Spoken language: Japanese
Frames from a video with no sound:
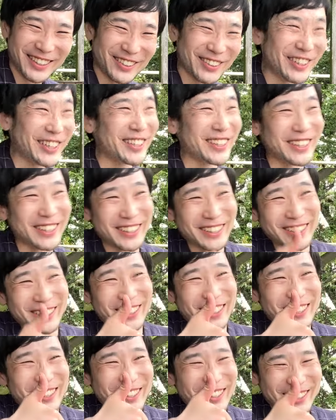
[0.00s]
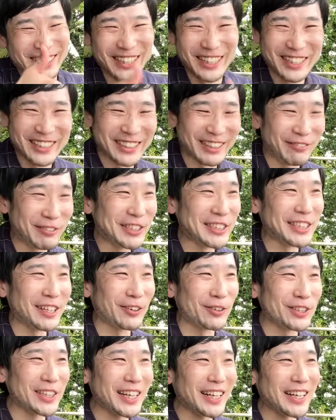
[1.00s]
俺の、俺のこと、で別に
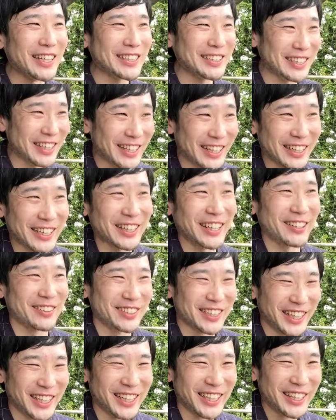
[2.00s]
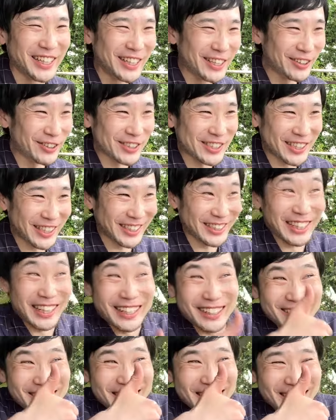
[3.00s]
お手洗い行きたいだけなのに、こっちから来て、こ
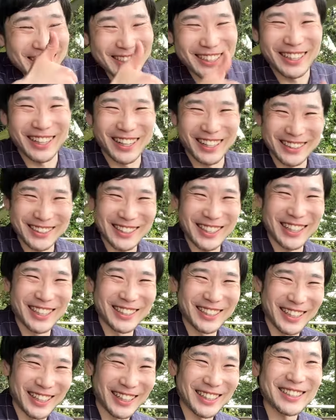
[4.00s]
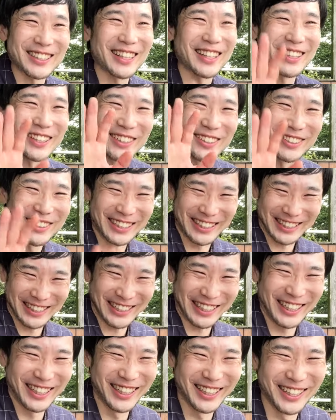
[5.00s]
うやってやってたからさ、なんか、Thank you とか
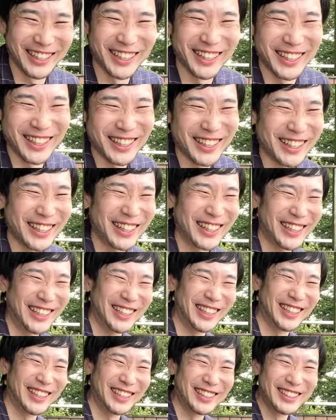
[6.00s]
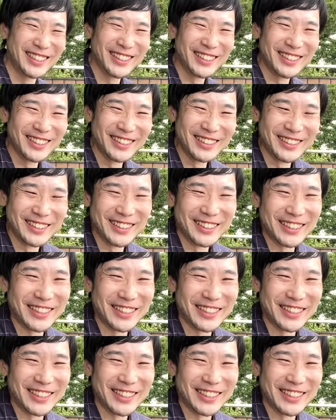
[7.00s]
言って